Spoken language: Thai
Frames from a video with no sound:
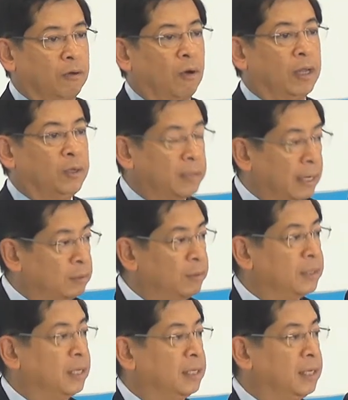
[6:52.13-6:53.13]
กลยุทธ์ทางธุ
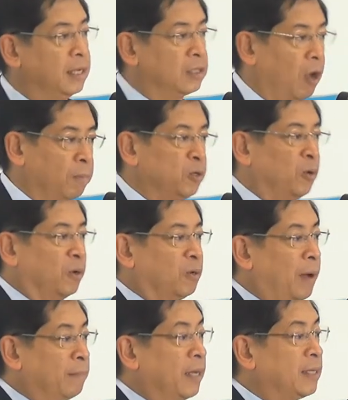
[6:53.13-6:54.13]
รกิจ ที่จะตอบโจทย์
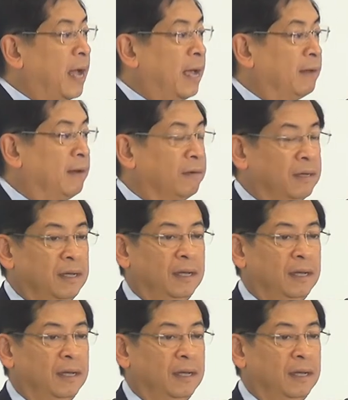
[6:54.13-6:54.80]
ความท้าทายของเรา